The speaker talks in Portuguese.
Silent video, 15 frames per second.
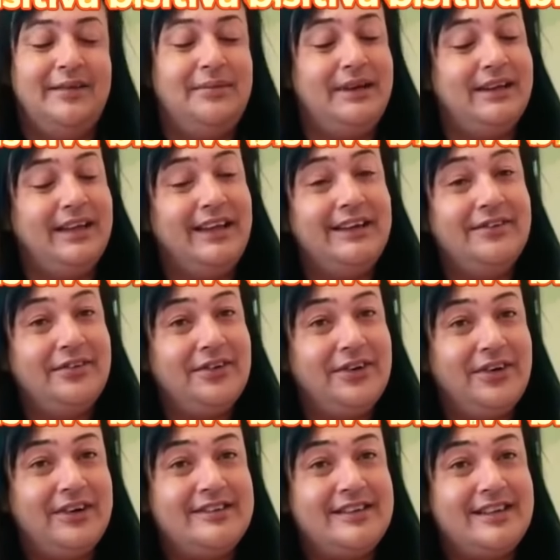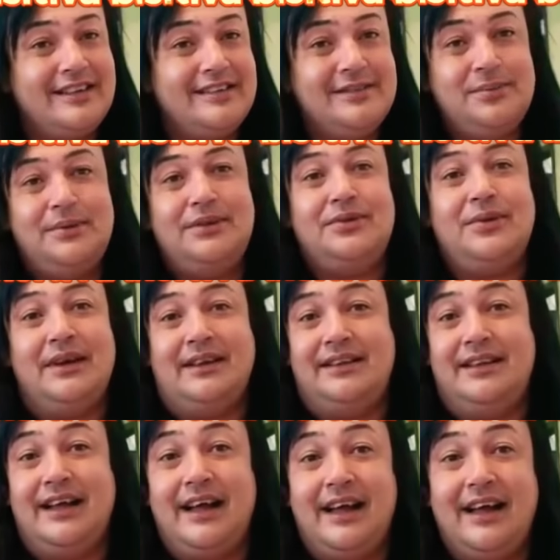Para quem não gosta da
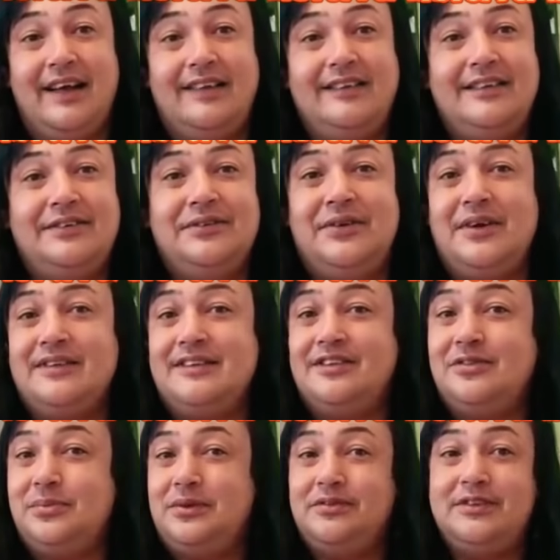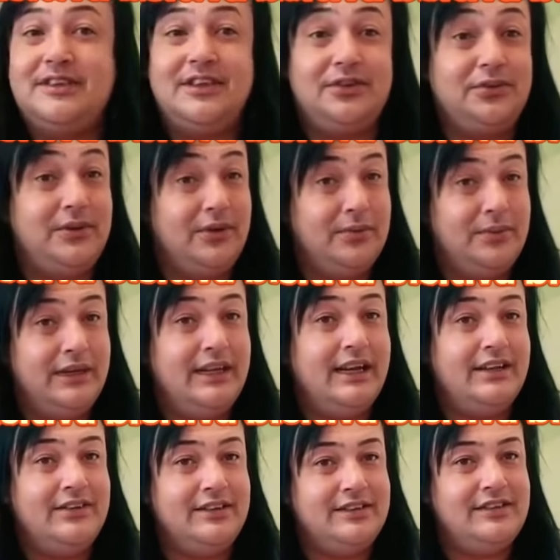espiritualidade, não gosta de previsão, não é
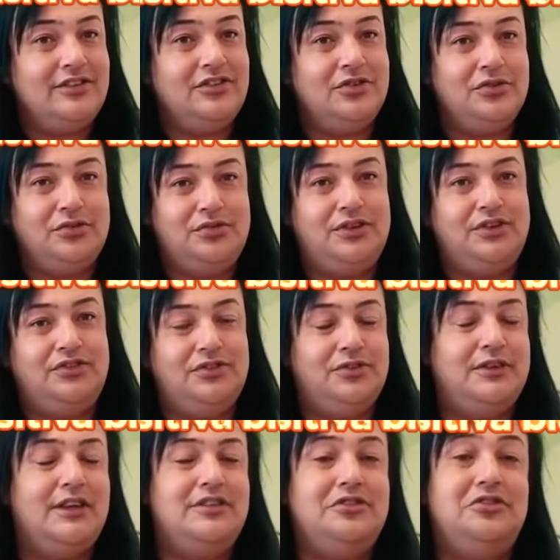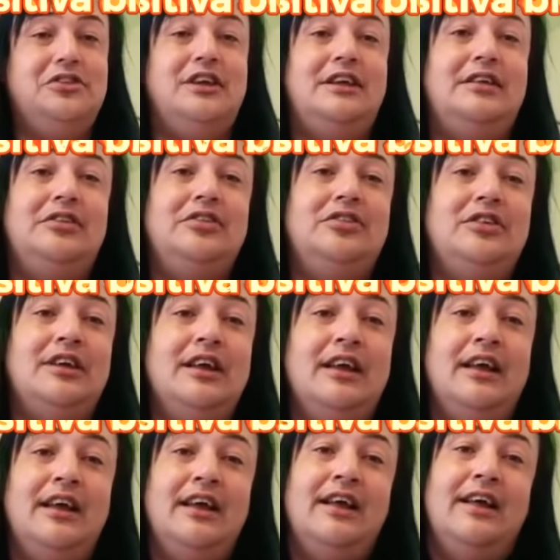obrigado a assistir o vídeo, tá, gente?
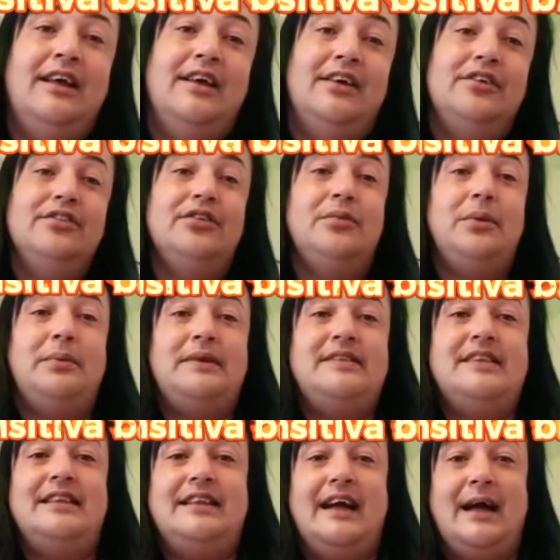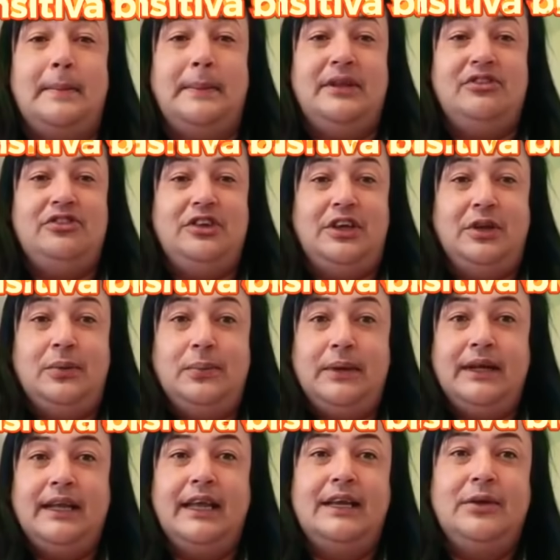Vou me apresentar rapidinho.
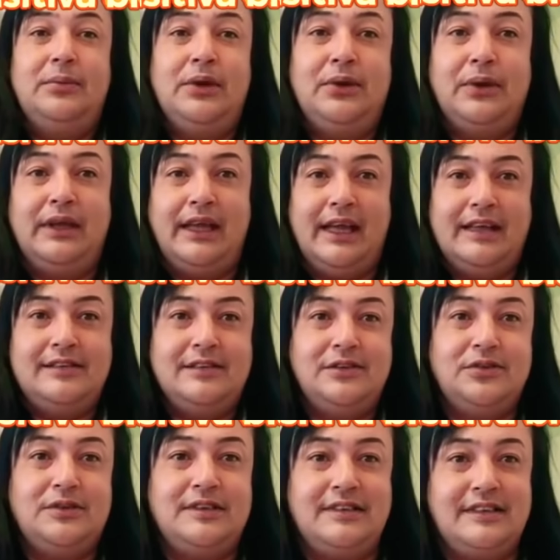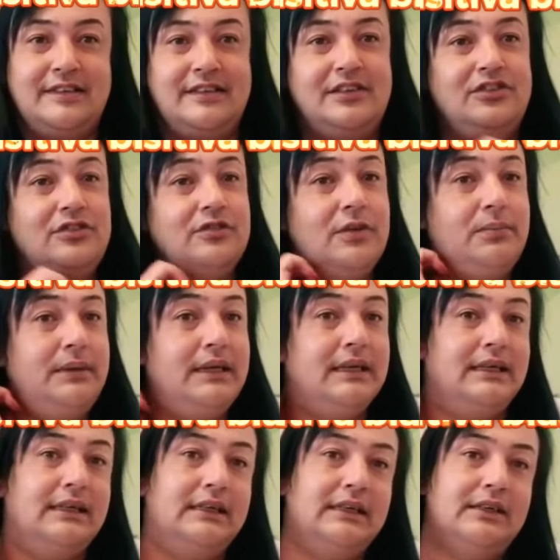Para quem não me conhece, eu sou a Sensitiva
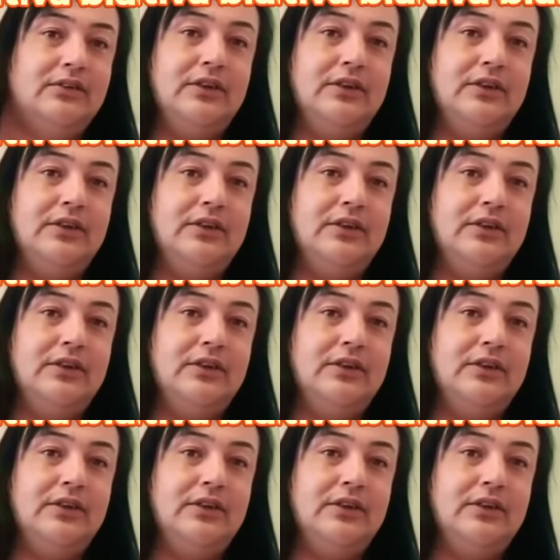Bianca.